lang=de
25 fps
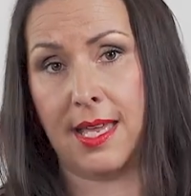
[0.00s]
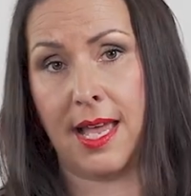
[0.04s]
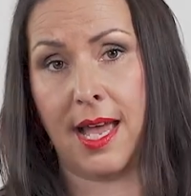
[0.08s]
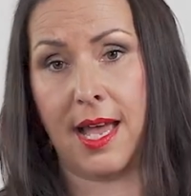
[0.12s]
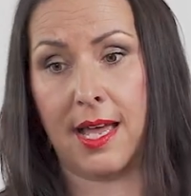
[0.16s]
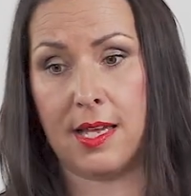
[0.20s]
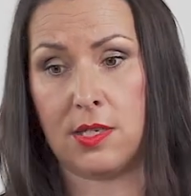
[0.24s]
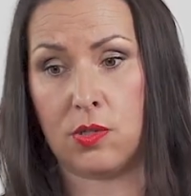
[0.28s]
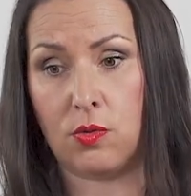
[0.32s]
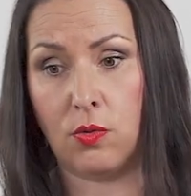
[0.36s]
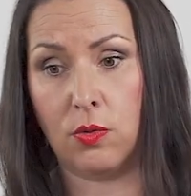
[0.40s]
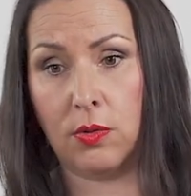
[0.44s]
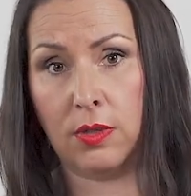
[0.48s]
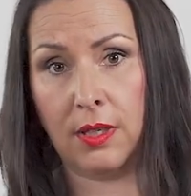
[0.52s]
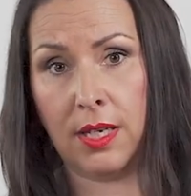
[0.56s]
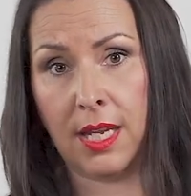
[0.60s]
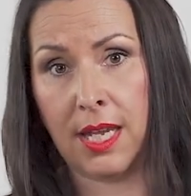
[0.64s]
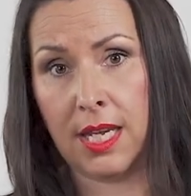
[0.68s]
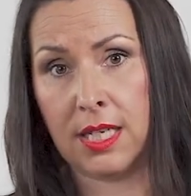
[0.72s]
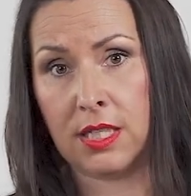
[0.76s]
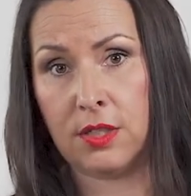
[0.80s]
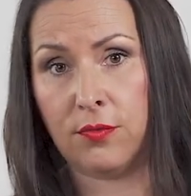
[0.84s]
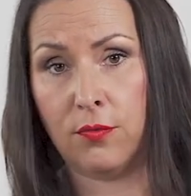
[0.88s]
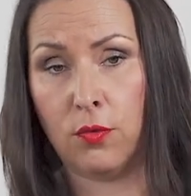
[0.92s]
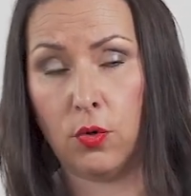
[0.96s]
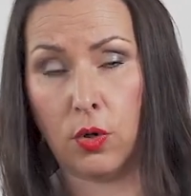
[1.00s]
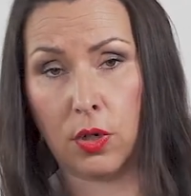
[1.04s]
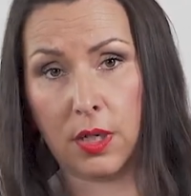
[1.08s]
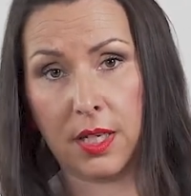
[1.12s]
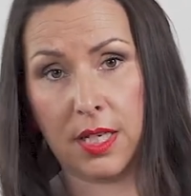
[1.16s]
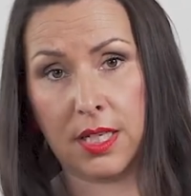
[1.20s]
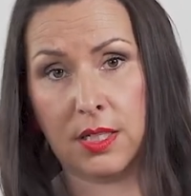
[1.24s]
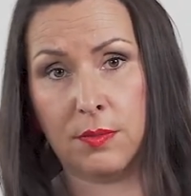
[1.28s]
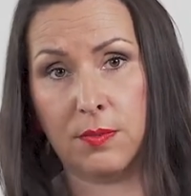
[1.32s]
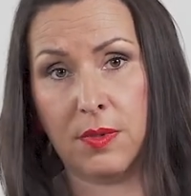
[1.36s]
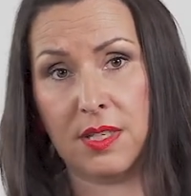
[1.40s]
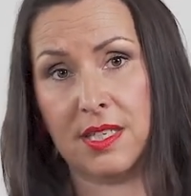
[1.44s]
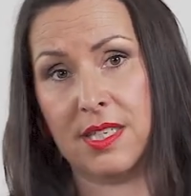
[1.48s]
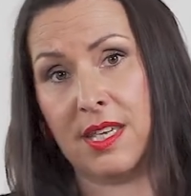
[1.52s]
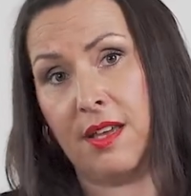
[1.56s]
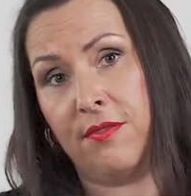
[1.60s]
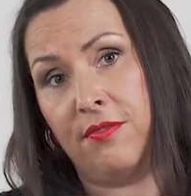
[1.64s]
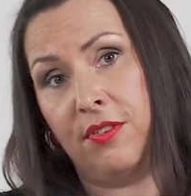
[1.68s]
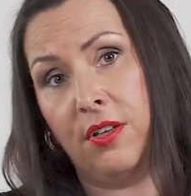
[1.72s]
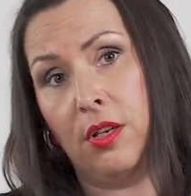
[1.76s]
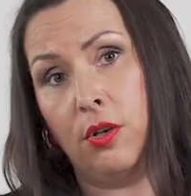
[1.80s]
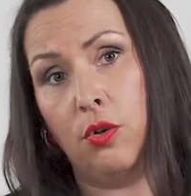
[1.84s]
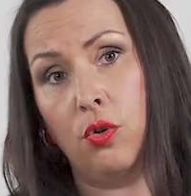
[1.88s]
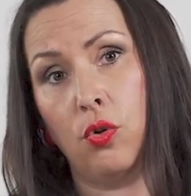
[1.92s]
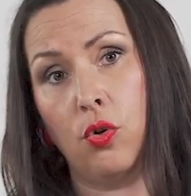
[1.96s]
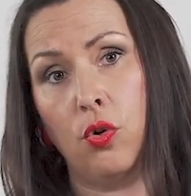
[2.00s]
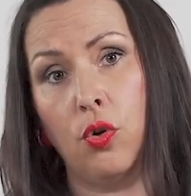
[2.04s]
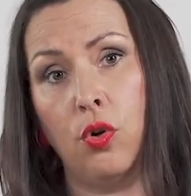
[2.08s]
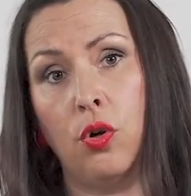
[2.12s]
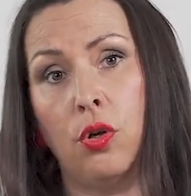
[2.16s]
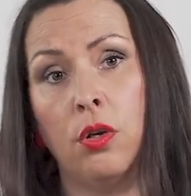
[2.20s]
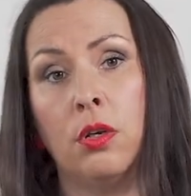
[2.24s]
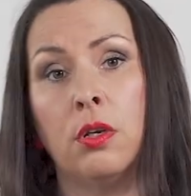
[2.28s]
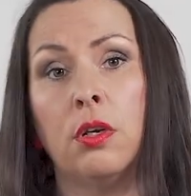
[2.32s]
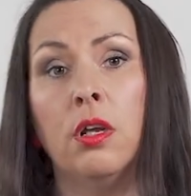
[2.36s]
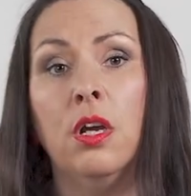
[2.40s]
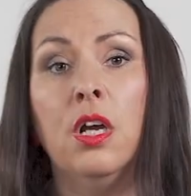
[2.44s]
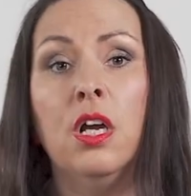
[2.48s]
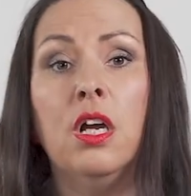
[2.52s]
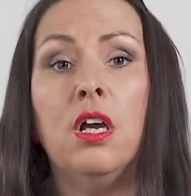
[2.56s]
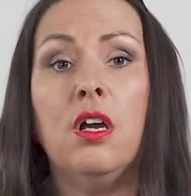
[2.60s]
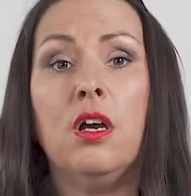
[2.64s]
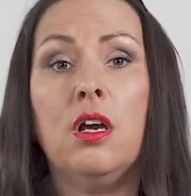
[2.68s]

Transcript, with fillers: der also nicht wirklich mit sehr vielen Höhen